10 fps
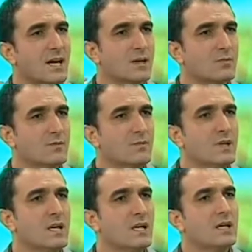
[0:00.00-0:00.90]
yapıp
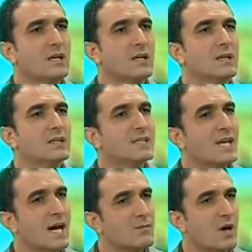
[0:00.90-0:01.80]
e,
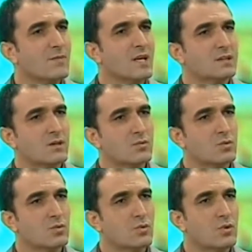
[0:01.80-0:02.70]
germe ameliyatlarını
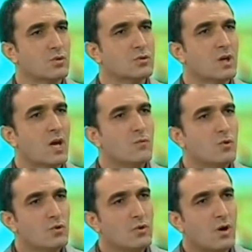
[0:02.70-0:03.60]
uyguluyoruz.
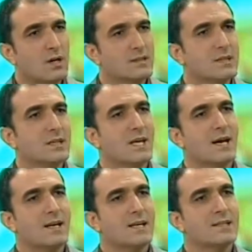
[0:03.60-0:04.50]
Bunu hastayı
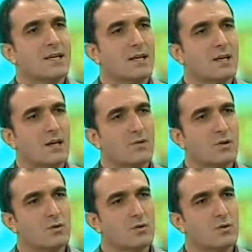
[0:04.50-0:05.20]
değerlendirerek karar verin.